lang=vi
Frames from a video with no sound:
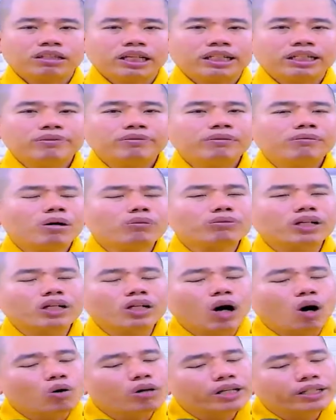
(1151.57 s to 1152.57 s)
tại vì pháp môn
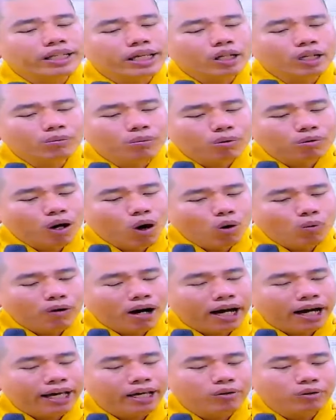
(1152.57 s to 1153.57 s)
tịnh độ này chỉ có một câu
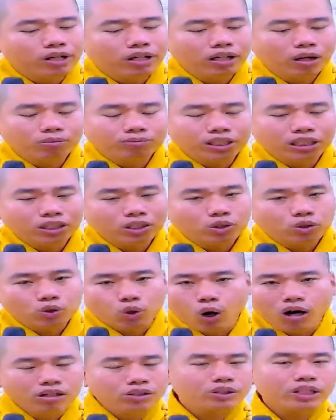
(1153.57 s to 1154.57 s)
vật hiệu giữ lòng tin cho
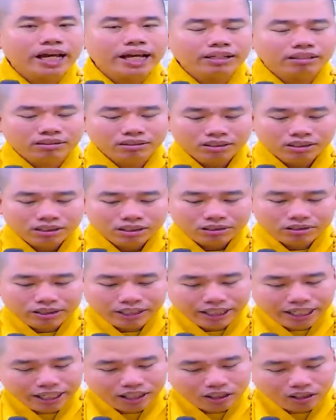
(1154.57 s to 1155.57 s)
chuẩn xác
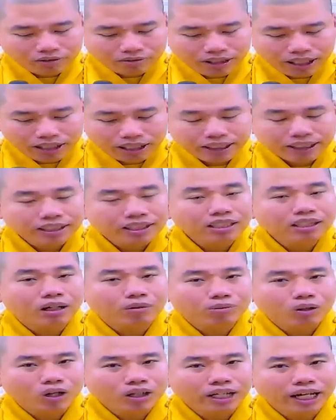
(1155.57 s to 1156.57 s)
thì nghe đoạn văn này những đức
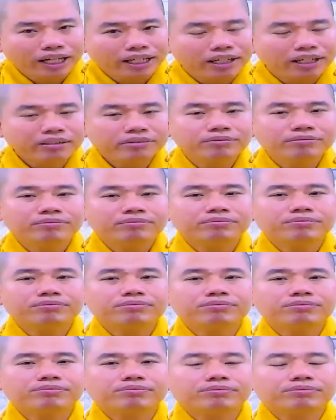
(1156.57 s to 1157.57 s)
đọc rõ ràng rồi đó
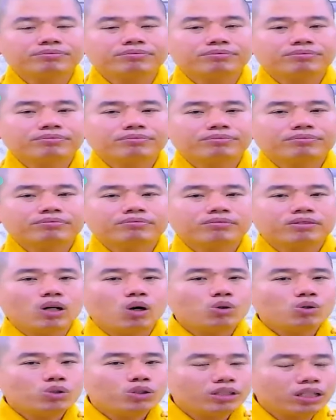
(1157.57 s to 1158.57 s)

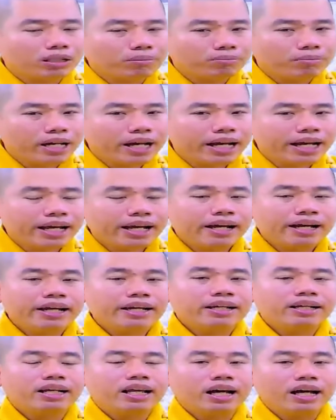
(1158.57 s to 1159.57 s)
tổ sư đạt ma
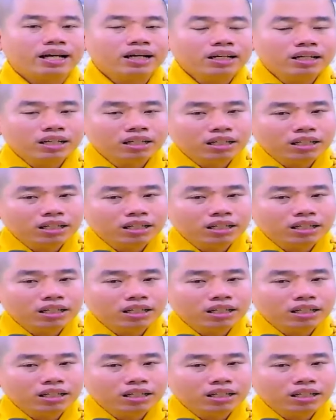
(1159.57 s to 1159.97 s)
hay là